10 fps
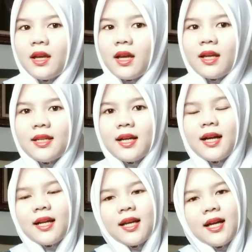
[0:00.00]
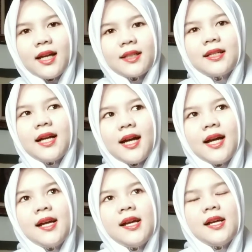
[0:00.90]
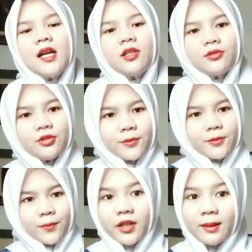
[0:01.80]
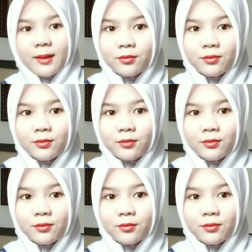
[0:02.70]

dengan harga 70.000